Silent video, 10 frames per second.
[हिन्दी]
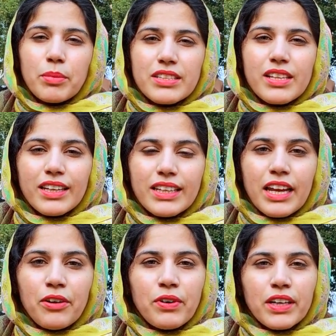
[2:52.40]
मसला
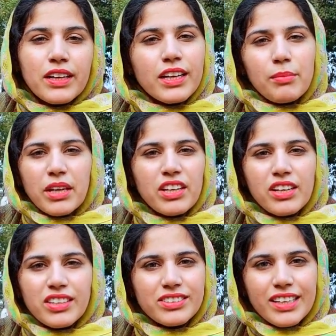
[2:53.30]
ये हुआ था कि मैंने
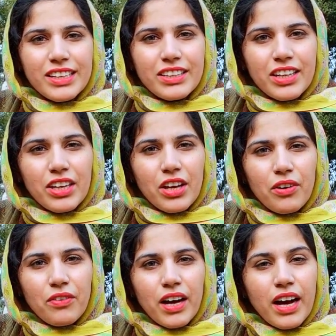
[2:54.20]
नाश्ता नहीं था
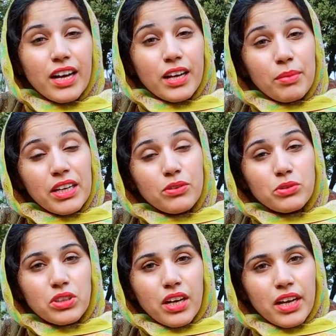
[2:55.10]
किया हुआ अगर मैंने
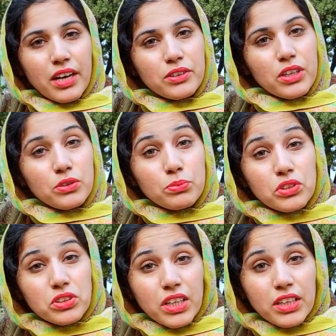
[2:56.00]
कुछ खाया होता तो
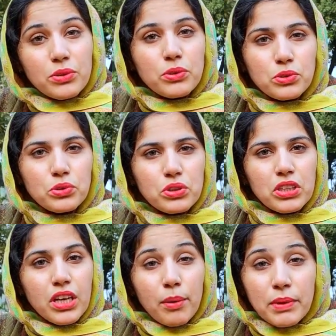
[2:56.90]
मुझे शायद होश
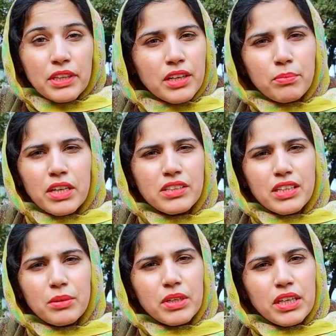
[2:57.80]
होती अभी तक मेरे
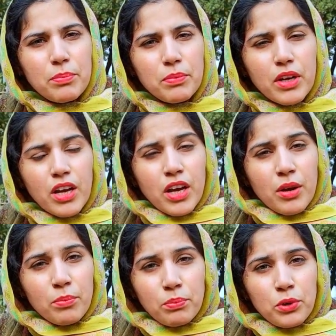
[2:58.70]
जहन में ये
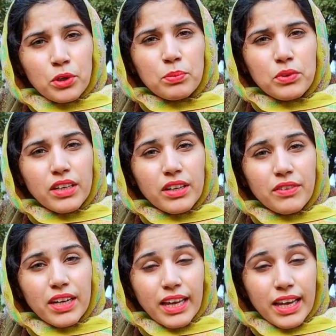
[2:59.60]
बहुत पुराना
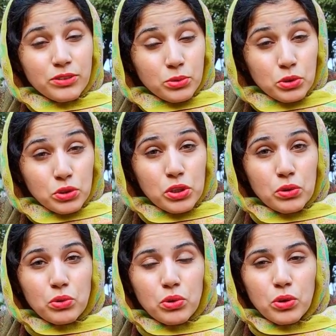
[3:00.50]
वाक़ है सोचती हूँ